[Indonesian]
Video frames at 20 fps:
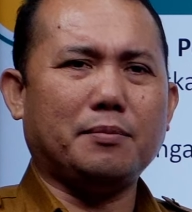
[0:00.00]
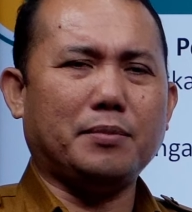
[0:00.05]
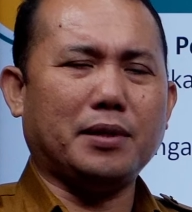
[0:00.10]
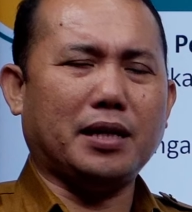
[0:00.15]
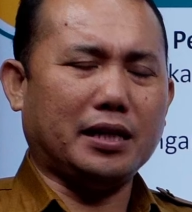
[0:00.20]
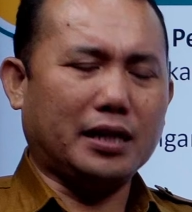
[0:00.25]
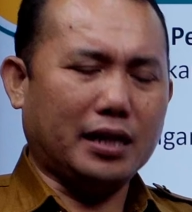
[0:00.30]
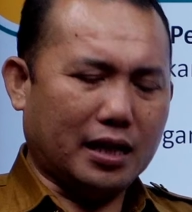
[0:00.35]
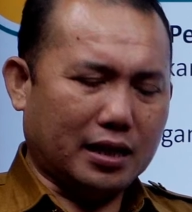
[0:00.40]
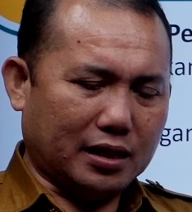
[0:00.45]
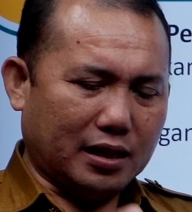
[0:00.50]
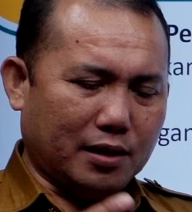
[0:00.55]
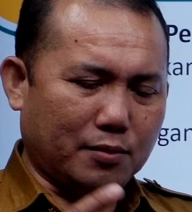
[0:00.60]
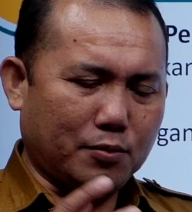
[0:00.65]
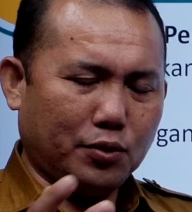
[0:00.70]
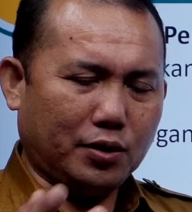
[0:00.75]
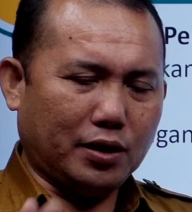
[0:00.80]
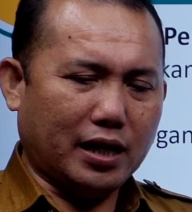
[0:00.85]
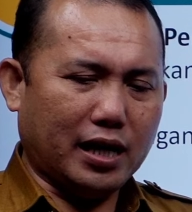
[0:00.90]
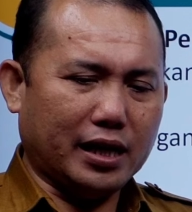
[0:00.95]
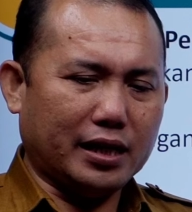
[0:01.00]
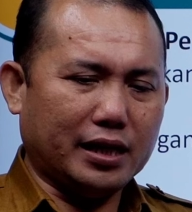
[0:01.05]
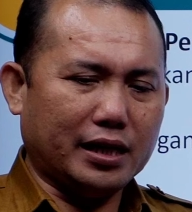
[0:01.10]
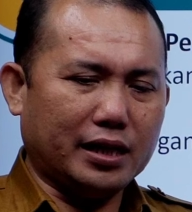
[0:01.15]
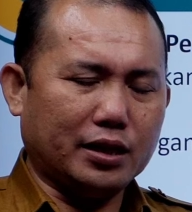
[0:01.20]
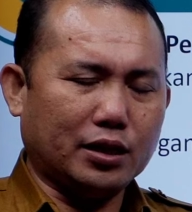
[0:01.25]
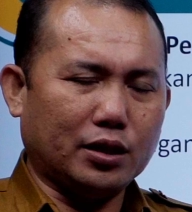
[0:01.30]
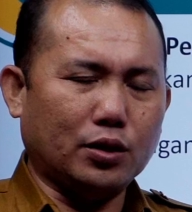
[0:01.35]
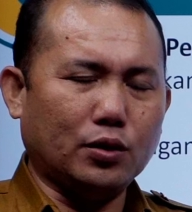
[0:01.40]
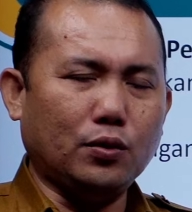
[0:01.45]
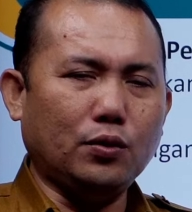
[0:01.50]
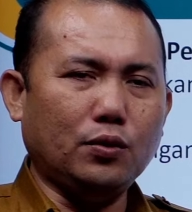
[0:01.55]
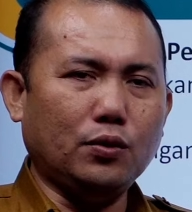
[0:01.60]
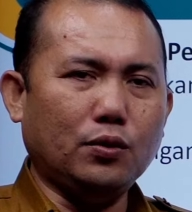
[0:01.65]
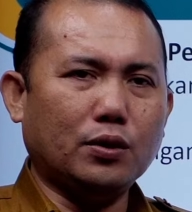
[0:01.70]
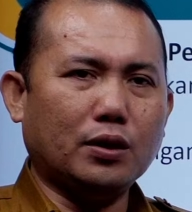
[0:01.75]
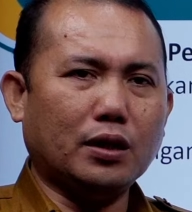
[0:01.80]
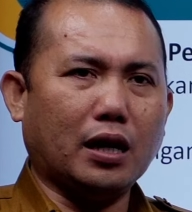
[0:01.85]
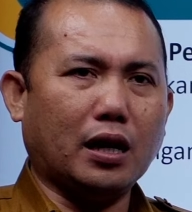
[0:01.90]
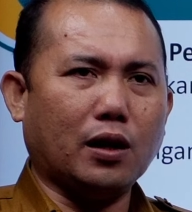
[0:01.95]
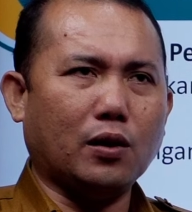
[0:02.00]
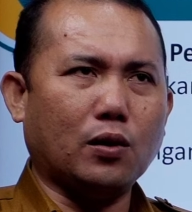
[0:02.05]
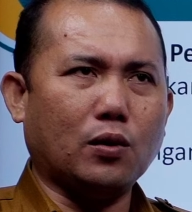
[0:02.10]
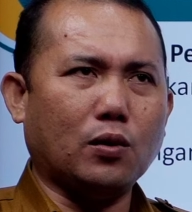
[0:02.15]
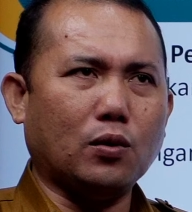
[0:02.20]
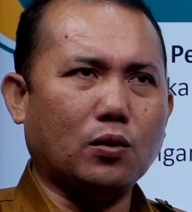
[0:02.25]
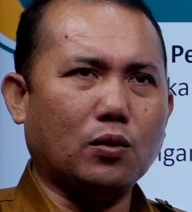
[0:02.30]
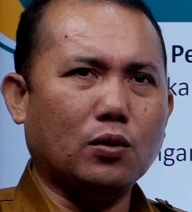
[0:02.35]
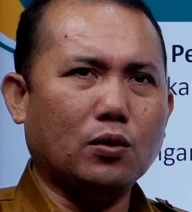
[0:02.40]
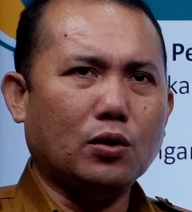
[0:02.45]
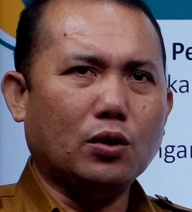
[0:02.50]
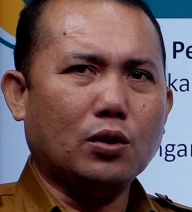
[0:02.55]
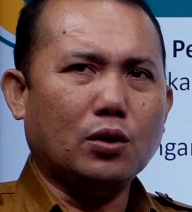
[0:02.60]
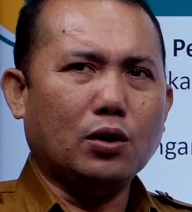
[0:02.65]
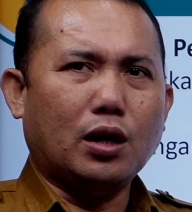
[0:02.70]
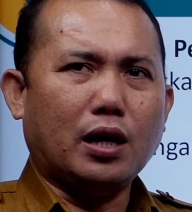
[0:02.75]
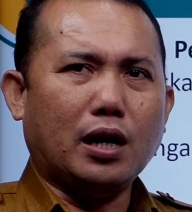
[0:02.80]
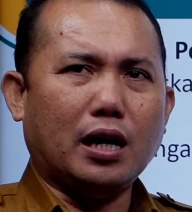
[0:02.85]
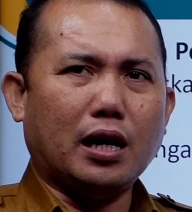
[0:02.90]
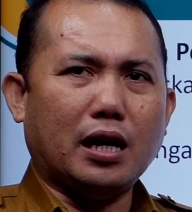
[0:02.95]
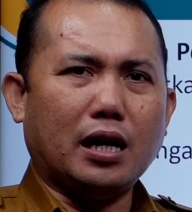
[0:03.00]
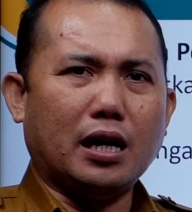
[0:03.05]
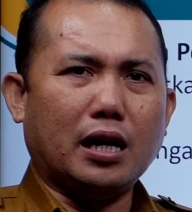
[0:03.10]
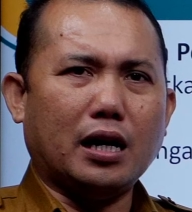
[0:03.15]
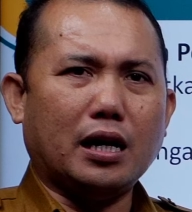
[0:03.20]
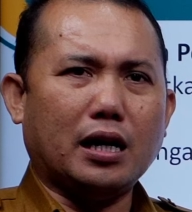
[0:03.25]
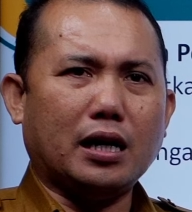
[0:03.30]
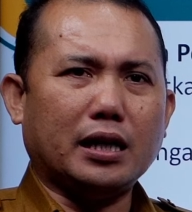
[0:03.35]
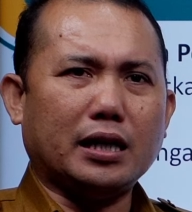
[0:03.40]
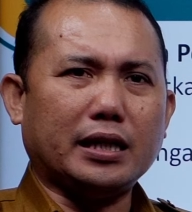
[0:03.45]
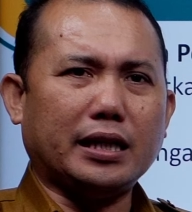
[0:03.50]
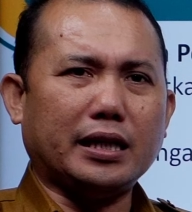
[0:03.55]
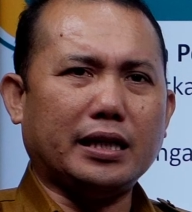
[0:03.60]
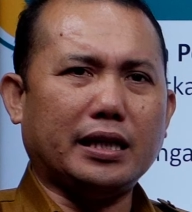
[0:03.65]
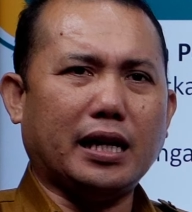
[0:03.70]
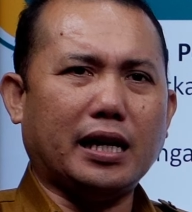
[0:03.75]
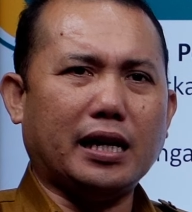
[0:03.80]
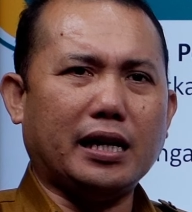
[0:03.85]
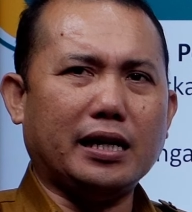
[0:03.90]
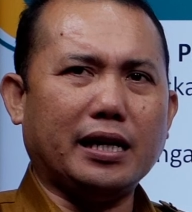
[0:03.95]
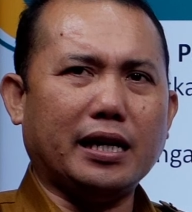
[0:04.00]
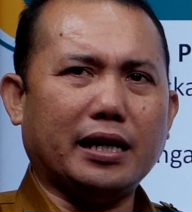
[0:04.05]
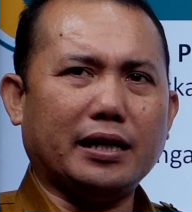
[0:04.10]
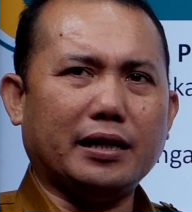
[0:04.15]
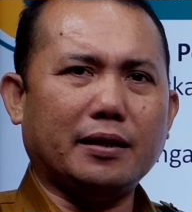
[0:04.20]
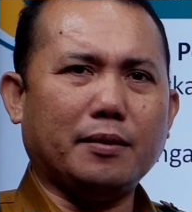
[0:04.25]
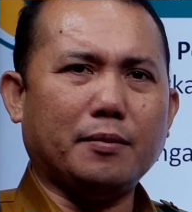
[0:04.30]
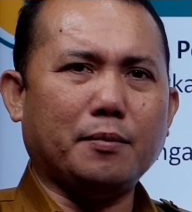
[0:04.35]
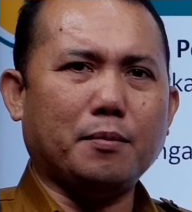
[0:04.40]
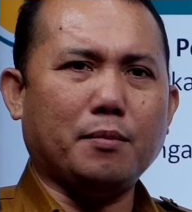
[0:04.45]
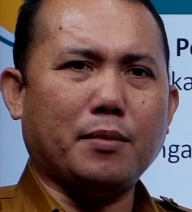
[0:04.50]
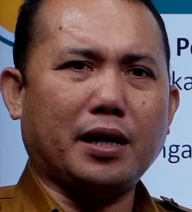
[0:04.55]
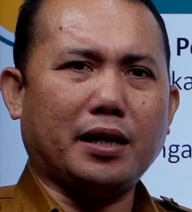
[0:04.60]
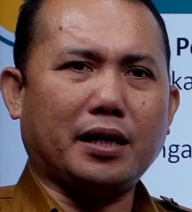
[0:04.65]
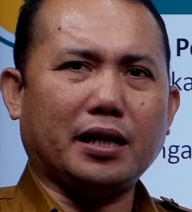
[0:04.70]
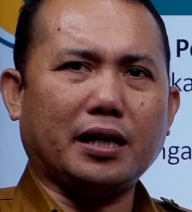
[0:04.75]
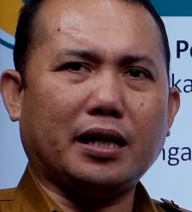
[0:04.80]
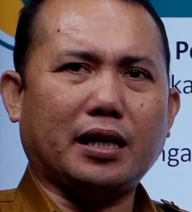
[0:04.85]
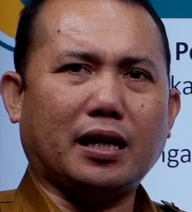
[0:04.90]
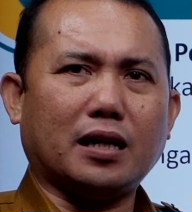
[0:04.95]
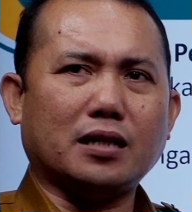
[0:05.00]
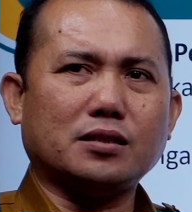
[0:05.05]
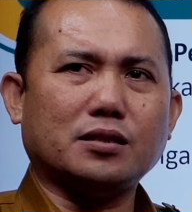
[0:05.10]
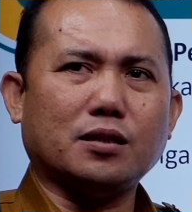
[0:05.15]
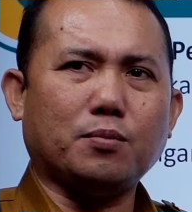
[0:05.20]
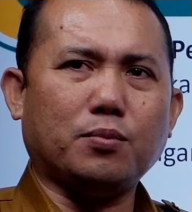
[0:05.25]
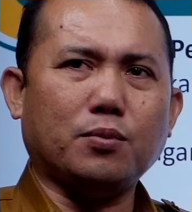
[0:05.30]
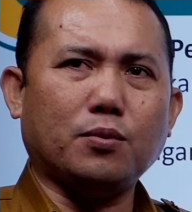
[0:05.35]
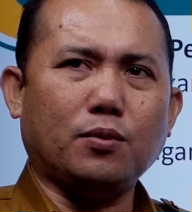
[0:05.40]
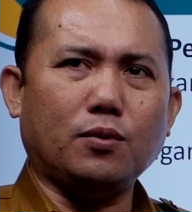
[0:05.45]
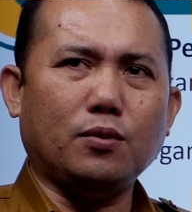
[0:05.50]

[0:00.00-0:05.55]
Berarti harga mutlak itu kalau uh, kita lihat materi kelas 10,